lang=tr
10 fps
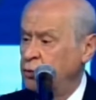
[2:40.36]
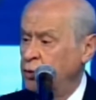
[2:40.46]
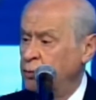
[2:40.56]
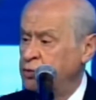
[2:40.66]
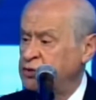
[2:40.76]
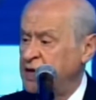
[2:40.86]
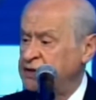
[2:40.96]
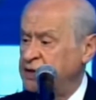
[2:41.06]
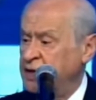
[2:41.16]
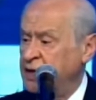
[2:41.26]
duyun bu
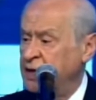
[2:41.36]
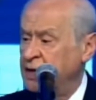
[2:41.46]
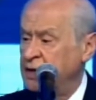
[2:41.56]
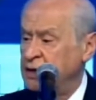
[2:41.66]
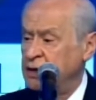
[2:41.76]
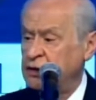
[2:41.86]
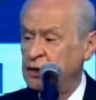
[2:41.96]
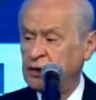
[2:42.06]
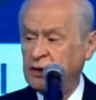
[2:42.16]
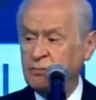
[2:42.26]
sesi,
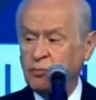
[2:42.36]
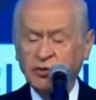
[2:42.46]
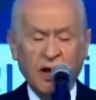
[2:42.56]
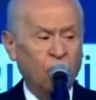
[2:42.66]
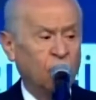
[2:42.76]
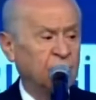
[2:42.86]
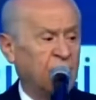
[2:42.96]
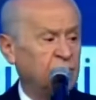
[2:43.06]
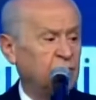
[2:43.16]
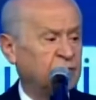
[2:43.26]
işitin bu
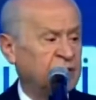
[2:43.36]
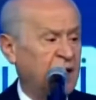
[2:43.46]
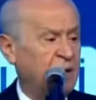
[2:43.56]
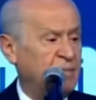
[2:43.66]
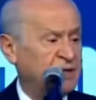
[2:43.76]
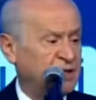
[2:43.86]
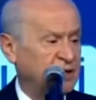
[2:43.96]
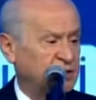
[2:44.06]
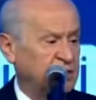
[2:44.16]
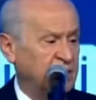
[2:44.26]
salondan yükselen
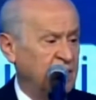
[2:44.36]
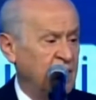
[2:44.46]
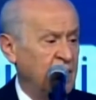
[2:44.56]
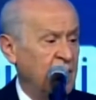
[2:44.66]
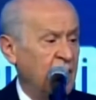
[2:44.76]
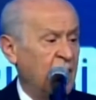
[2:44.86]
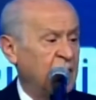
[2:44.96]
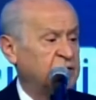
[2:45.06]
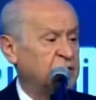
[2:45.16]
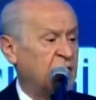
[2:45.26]
mesajı,
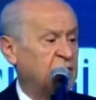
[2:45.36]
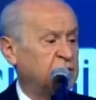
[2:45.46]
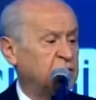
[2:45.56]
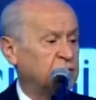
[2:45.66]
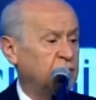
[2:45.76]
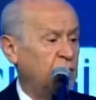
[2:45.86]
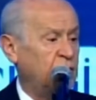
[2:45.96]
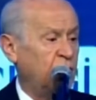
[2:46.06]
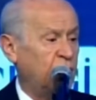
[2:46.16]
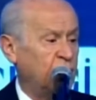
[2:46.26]
açık açık
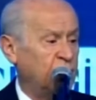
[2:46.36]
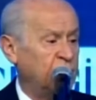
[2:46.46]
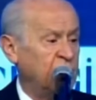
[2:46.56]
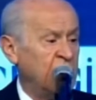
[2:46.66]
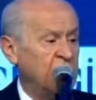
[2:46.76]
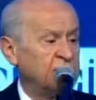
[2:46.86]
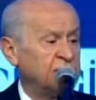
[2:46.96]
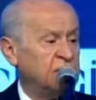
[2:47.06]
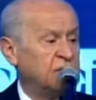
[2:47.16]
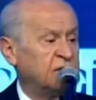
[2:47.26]
söylüyorum,
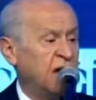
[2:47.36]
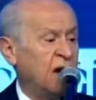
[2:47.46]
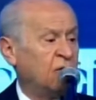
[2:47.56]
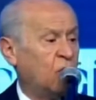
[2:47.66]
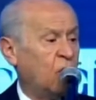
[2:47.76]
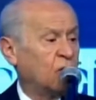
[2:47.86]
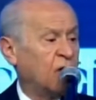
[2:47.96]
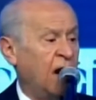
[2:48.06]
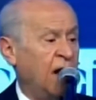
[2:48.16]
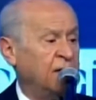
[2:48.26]
sizden
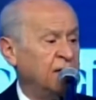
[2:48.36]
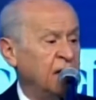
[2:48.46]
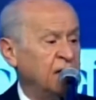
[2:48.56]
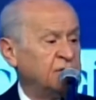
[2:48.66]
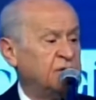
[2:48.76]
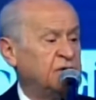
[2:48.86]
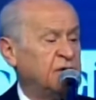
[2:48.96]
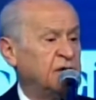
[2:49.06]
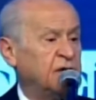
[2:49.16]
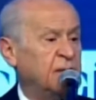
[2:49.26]
korkan
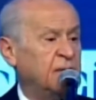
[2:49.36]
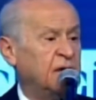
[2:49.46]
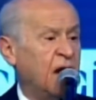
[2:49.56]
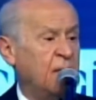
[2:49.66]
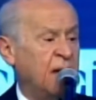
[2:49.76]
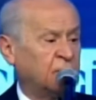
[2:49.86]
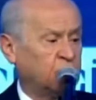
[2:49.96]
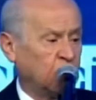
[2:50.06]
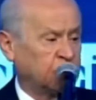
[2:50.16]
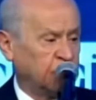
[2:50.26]
sizin gibi
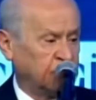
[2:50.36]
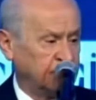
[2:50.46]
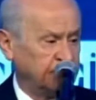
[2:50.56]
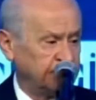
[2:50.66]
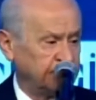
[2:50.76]
namert olsun.''